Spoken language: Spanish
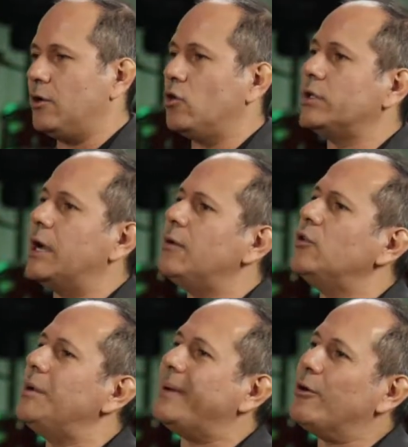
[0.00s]
y cuando estén
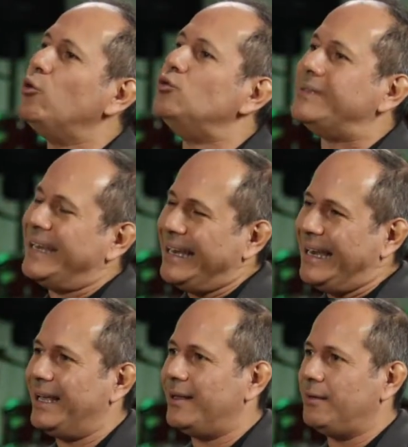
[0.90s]
hablando le
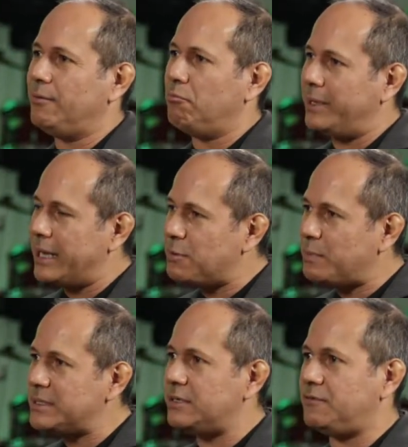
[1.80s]
pregúntenle bien
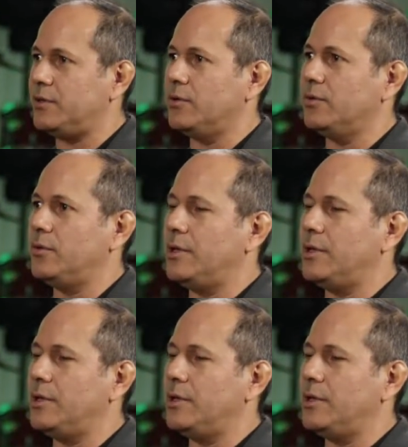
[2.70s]
específico,